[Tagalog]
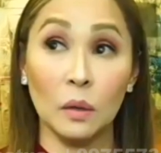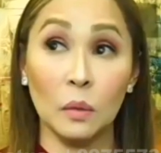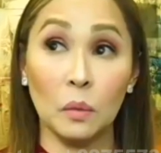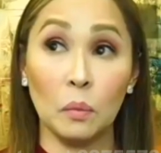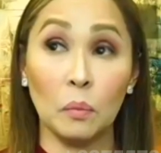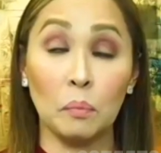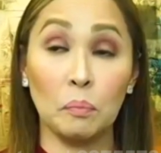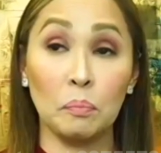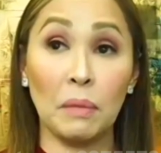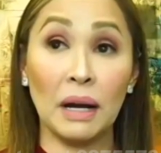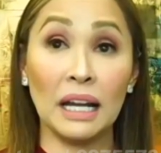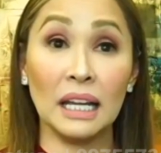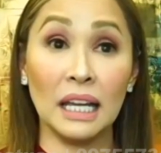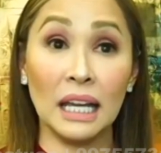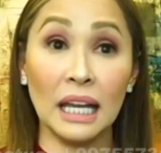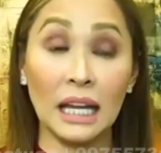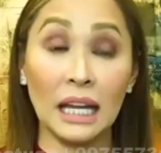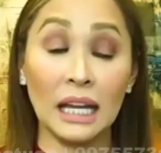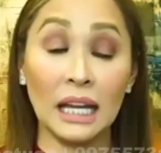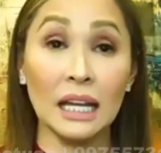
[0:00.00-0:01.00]

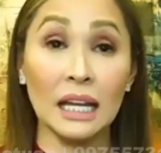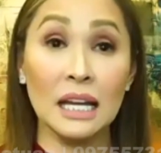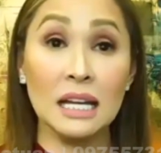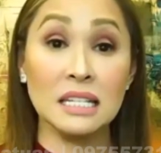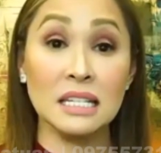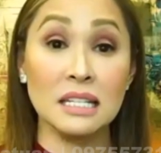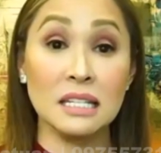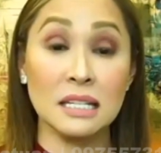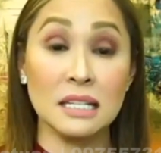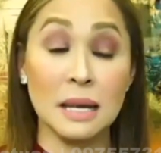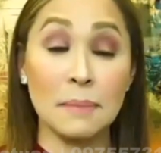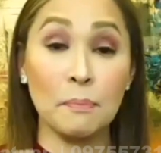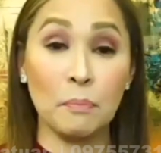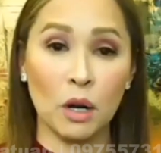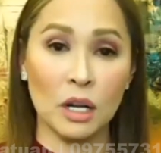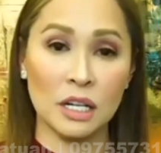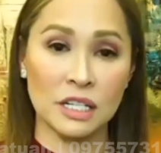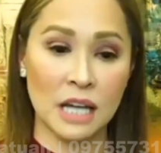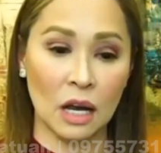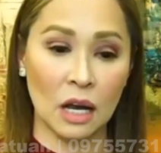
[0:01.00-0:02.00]
maging
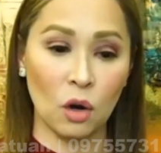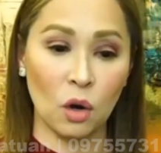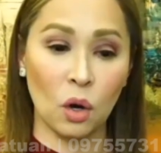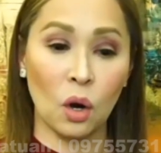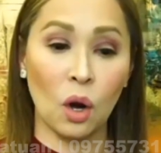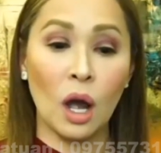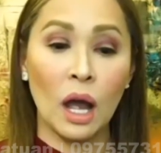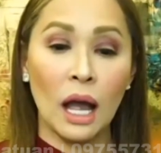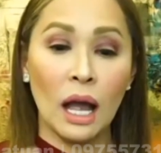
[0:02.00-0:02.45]
symbol siya o,